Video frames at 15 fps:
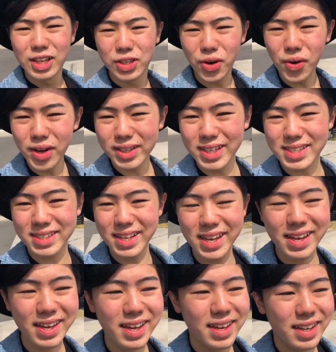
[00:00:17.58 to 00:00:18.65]
今日はです
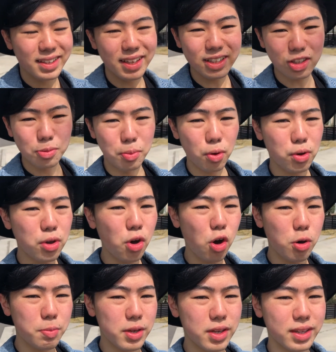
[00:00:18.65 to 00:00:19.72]
ねなんと木
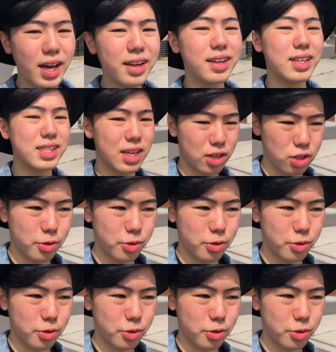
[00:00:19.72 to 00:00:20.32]
曜日なんですけれど